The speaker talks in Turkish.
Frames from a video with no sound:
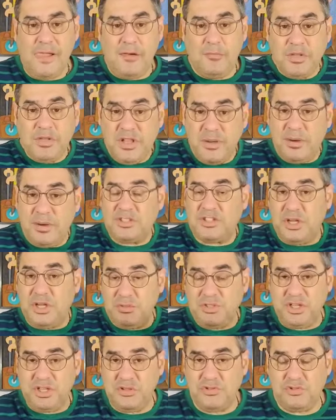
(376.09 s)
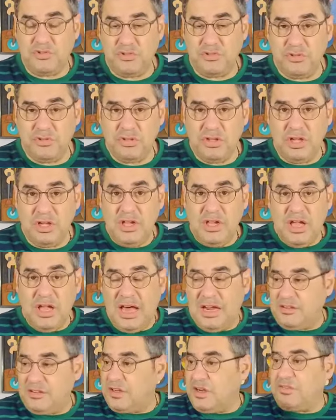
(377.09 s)
Bir de başka bir şey düşünün.
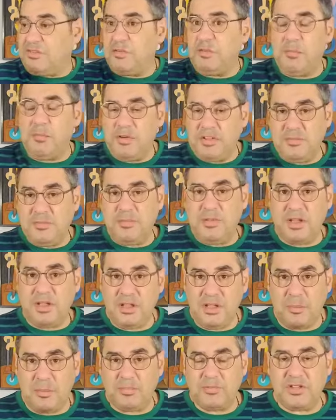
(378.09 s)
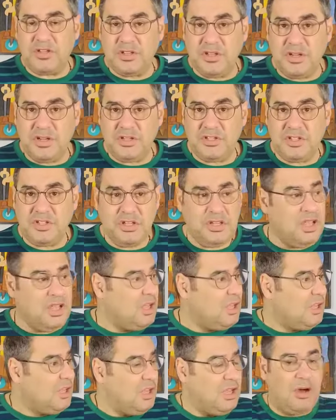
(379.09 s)
Her tarafı imam hatipleri yaptıkları için e,